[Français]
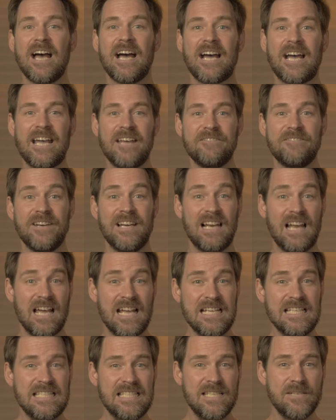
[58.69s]
révèle
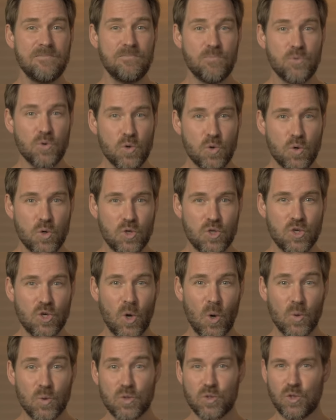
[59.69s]
ainsi beaucoup de
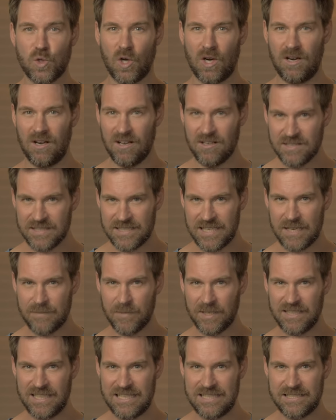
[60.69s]
choses sur
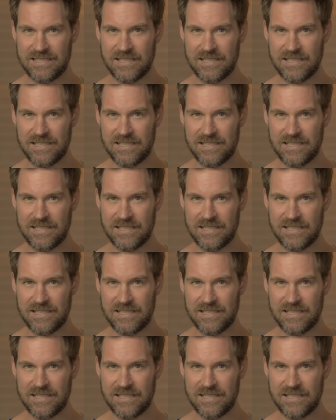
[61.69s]
l'enseignement des